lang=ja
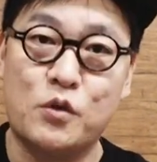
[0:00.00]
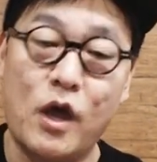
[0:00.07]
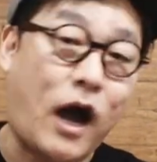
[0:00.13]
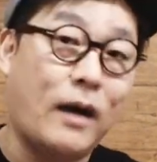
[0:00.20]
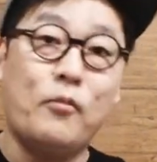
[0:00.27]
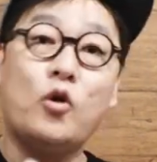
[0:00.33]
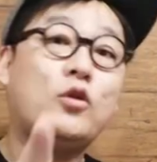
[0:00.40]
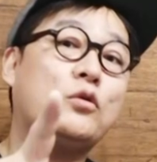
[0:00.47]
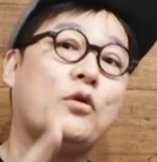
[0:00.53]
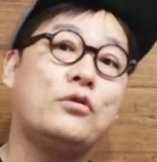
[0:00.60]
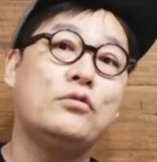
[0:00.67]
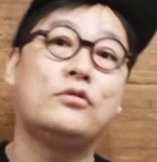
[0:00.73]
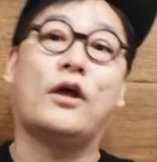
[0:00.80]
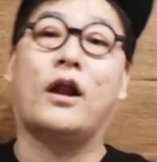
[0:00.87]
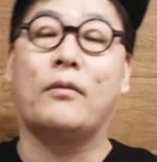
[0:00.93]
で、あ、もっと
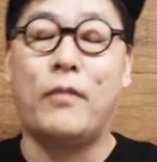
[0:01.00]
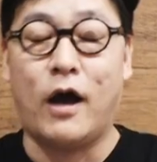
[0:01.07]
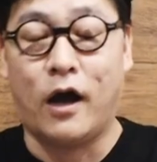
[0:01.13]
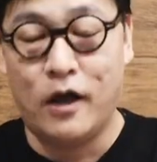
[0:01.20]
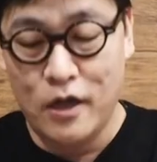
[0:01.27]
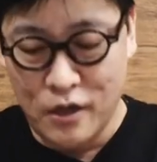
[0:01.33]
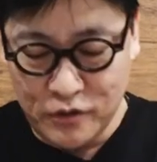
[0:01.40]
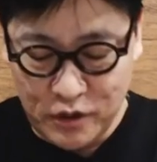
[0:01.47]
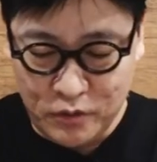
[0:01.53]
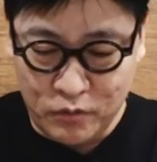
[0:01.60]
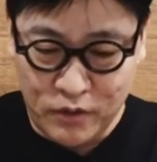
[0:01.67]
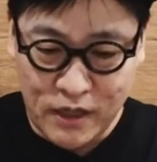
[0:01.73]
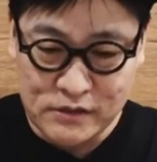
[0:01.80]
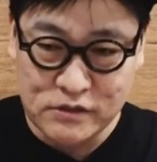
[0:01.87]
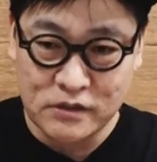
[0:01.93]
言うならば、
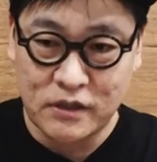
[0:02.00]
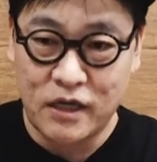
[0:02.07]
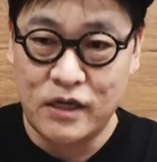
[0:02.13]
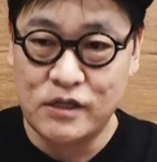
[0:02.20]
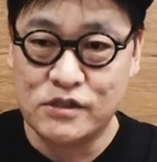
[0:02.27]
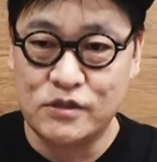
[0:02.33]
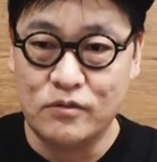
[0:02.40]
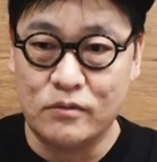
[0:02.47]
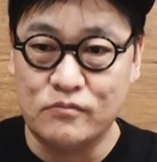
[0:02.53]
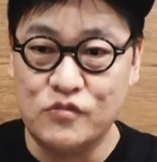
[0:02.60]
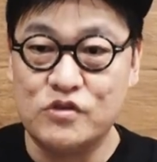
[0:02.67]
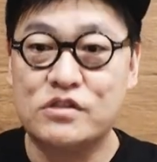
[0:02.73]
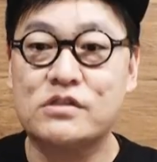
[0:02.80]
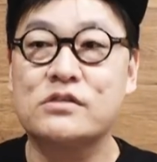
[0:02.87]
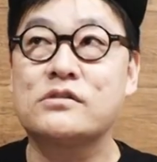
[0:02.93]
ニコラス・ケイジの
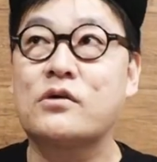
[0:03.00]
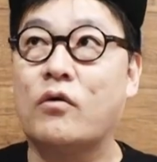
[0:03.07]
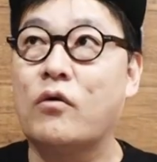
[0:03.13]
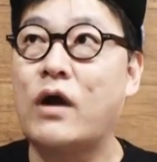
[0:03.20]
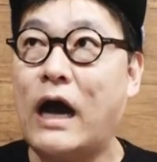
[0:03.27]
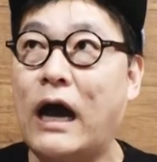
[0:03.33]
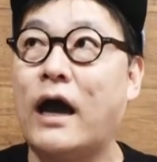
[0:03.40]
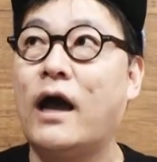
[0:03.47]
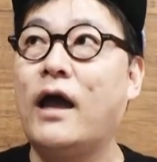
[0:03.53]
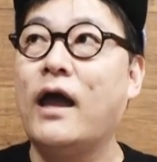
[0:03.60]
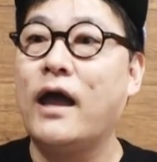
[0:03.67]
息子が、